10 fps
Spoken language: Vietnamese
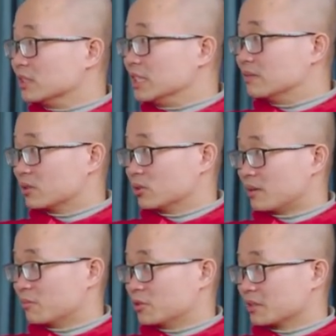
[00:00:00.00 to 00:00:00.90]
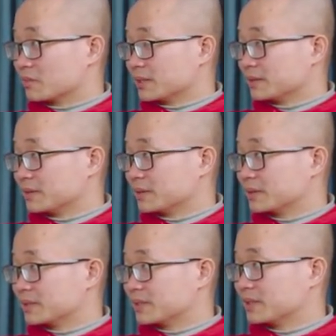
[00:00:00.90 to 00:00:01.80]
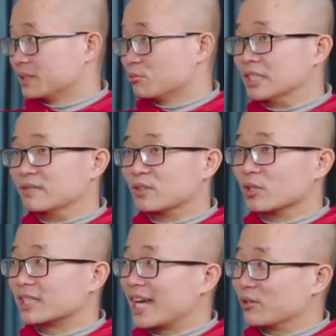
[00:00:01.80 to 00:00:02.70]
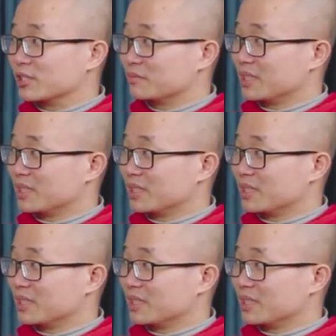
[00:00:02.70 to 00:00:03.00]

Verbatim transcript: nhìn vào nội tâm của chính mình, không nhìn vào nội tại của chính mình,